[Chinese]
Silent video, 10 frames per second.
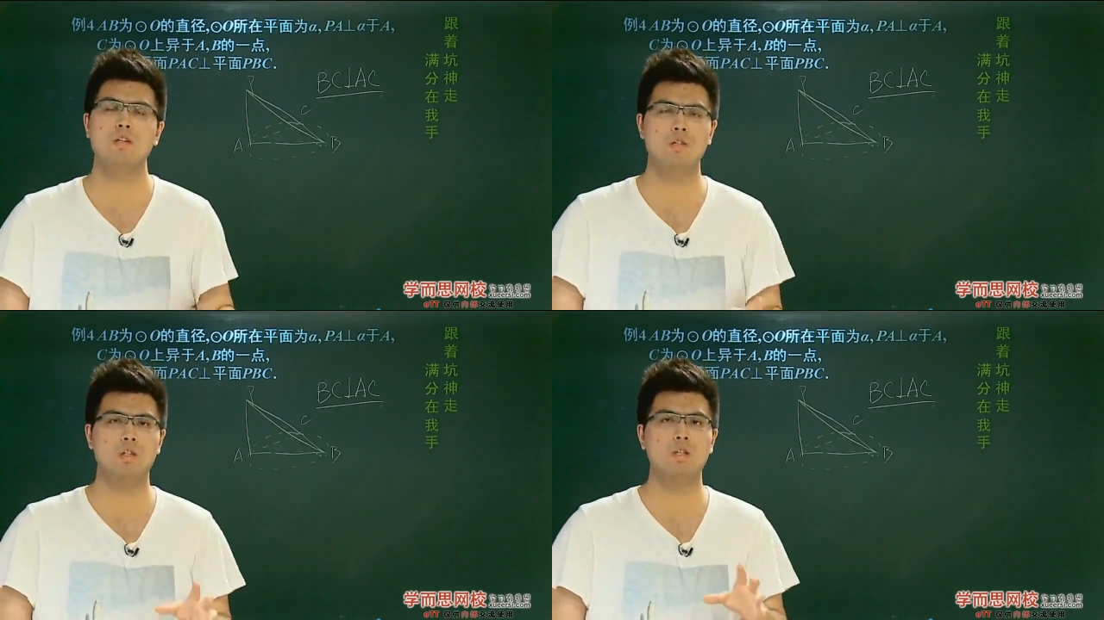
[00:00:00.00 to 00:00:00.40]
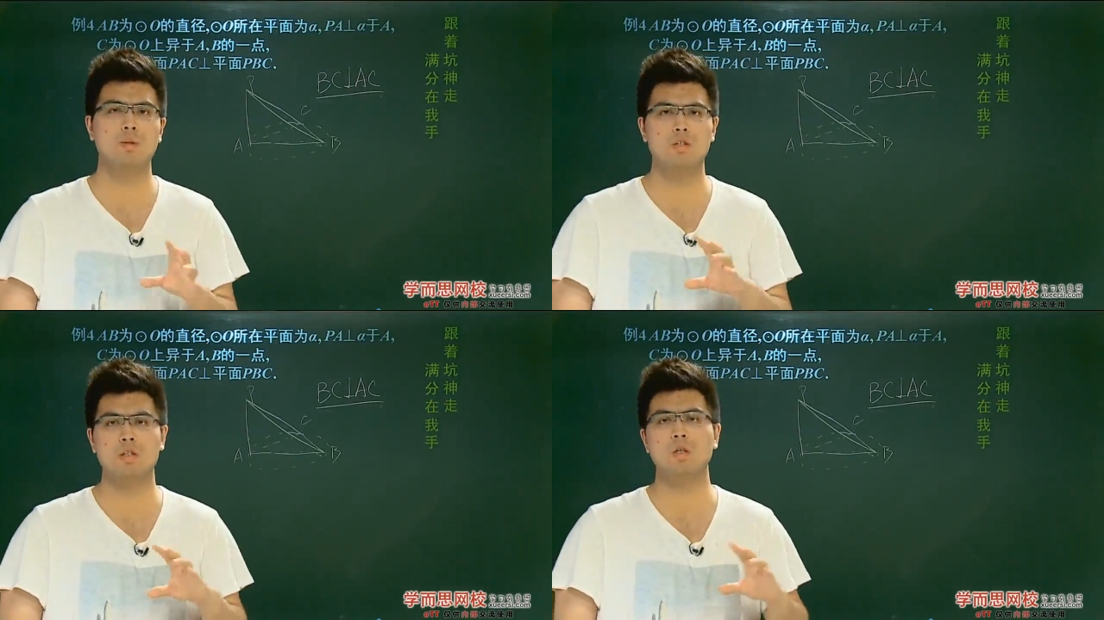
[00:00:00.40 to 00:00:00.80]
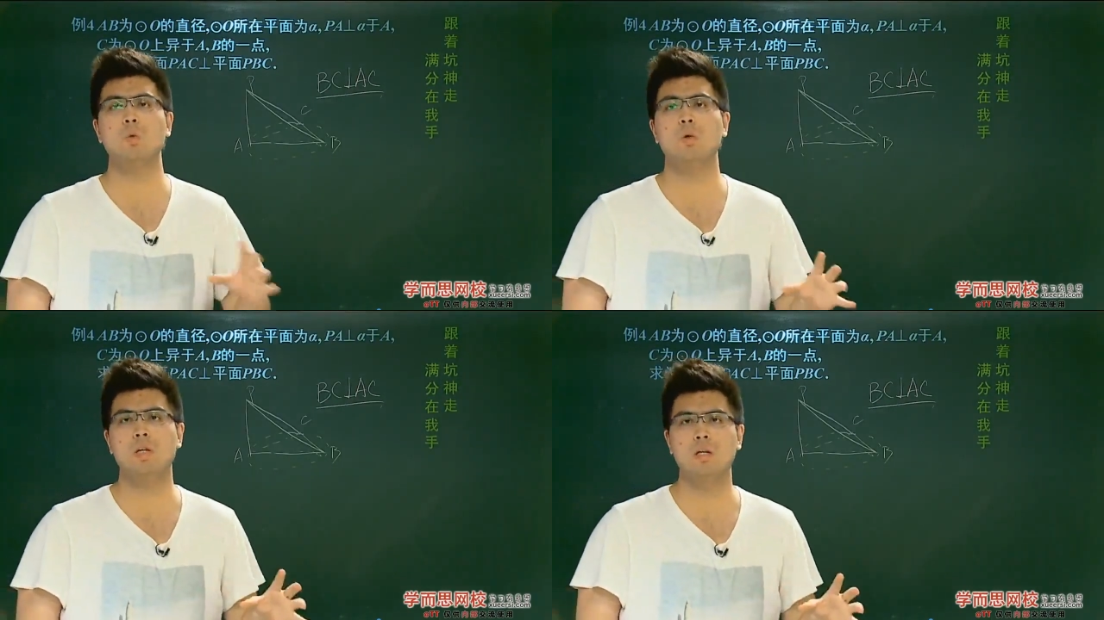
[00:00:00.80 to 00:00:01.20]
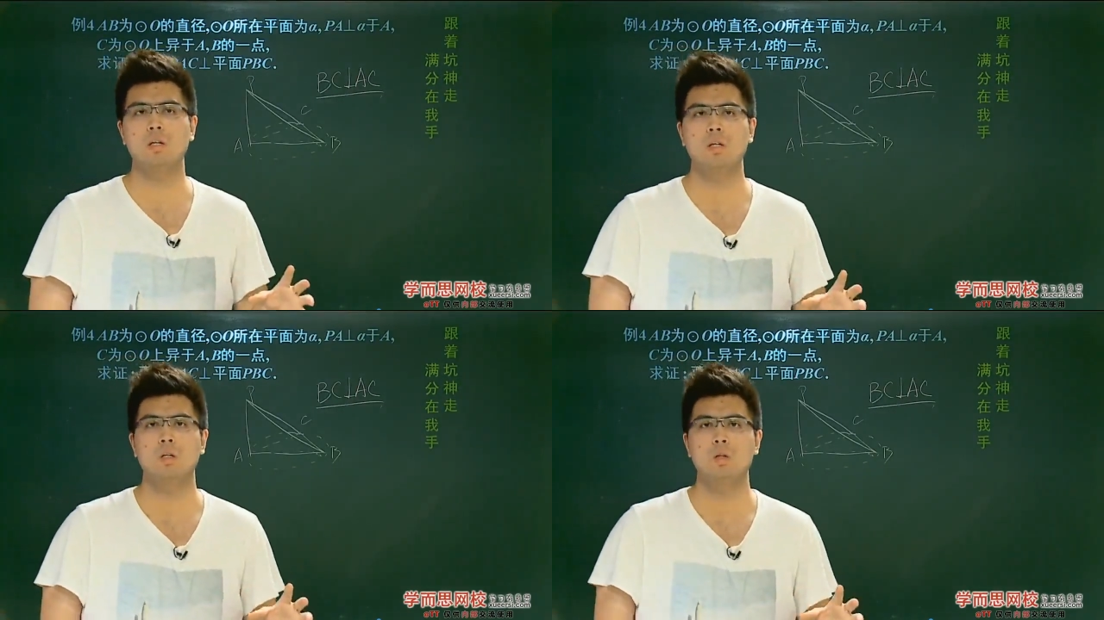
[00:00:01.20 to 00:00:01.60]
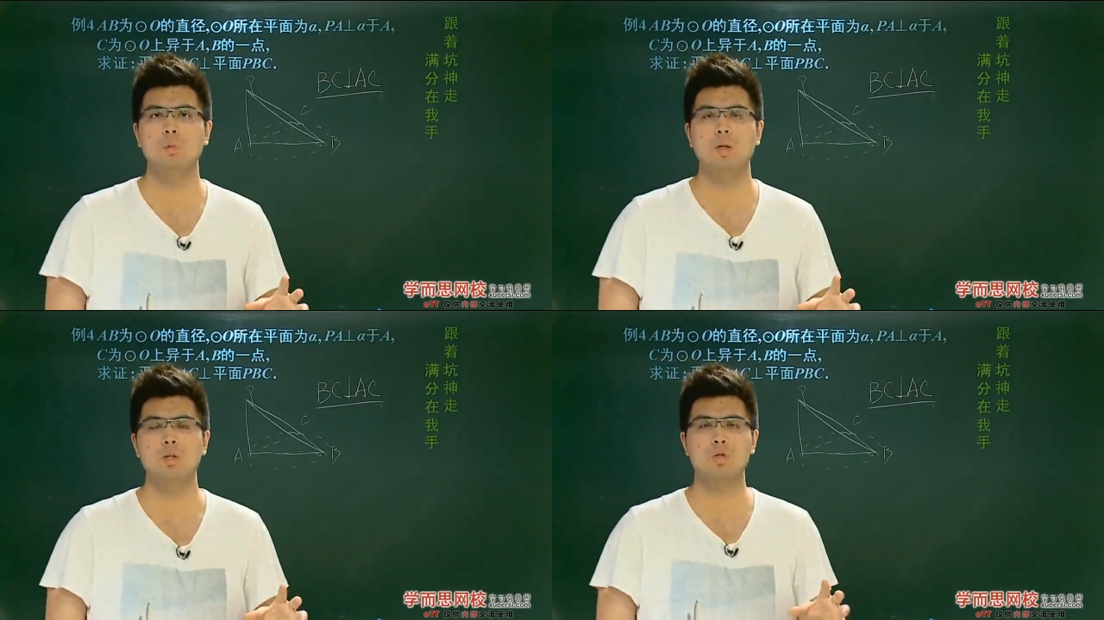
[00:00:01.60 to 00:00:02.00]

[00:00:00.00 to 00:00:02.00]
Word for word: 直接怎么直接过掉，对不对？